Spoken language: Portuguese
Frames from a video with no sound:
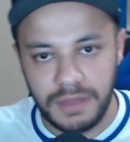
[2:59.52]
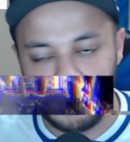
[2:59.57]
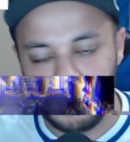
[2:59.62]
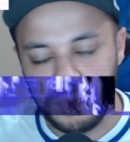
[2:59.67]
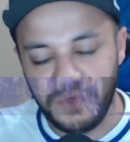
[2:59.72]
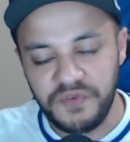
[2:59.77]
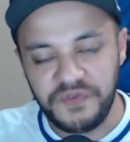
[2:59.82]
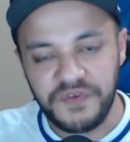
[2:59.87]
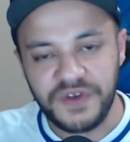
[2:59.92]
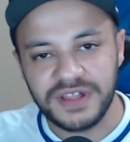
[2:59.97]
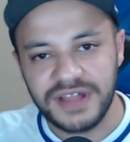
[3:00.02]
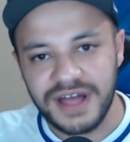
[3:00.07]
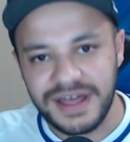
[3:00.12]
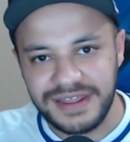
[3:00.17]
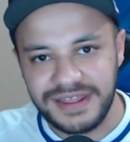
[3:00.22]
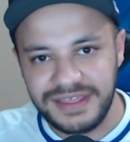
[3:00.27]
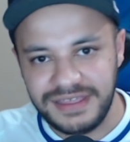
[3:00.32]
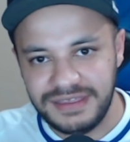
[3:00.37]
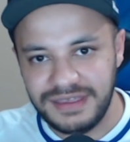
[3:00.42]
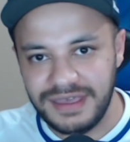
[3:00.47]
Por
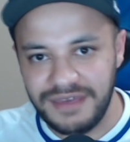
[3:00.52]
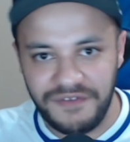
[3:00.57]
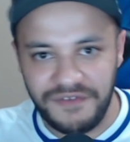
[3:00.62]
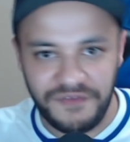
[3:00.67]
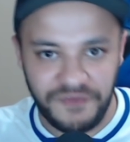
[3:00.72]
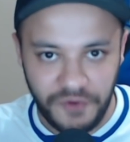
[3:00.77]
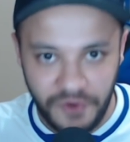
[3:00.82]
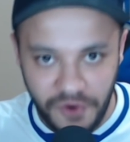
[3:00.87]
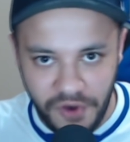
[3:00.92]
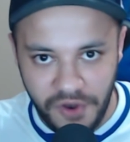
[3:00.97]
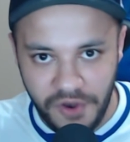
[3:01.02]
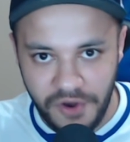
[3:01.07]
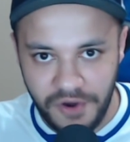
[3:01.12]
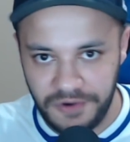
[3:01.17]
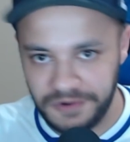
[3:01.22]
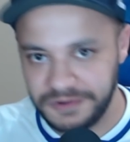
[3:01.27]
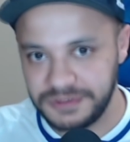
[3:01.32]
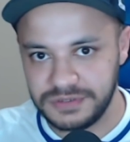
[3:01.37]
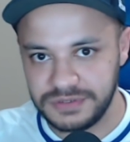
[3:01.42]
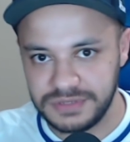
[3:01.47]
falar em
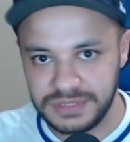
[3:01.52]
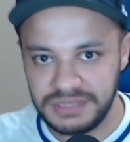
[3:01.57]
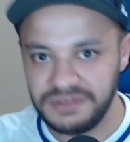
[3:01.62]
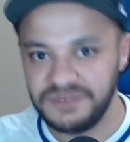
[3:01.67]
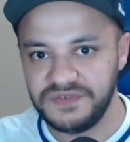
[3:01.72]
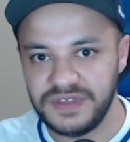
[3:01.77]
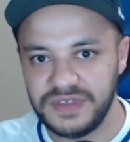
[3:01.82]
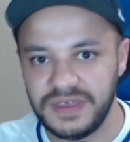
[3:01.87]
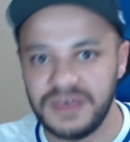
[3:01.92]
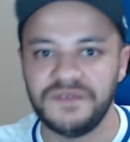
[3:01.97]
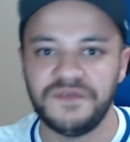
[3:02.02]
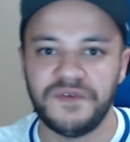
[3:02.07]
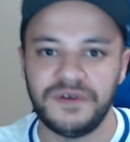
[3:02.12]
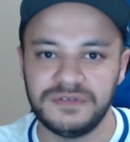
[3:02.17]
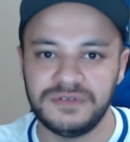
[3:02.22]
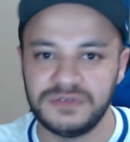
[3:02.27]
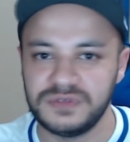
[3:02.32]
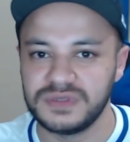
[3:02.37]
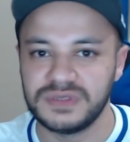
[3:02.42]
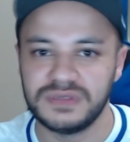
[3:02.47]
reforços, enfim,
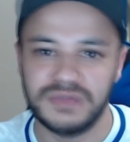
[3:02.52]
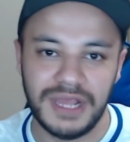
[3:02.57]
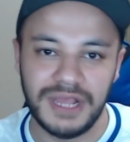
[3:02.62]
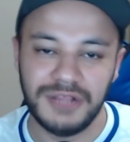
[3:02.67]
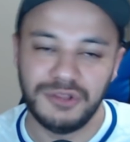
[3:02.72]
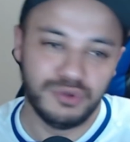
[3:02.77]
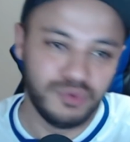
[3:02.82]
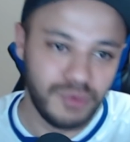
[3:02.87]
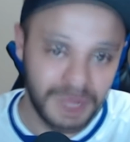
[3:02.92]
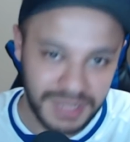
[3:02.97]
reforços dentro do